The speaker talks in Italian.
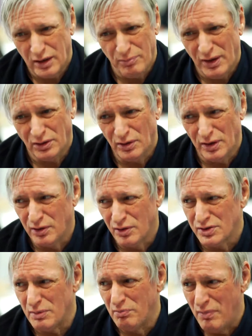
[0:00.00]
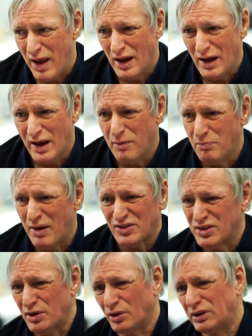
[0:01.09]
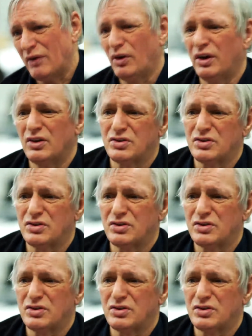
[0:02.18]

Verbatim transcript: ripeto, le cose belle e i passi notevoli che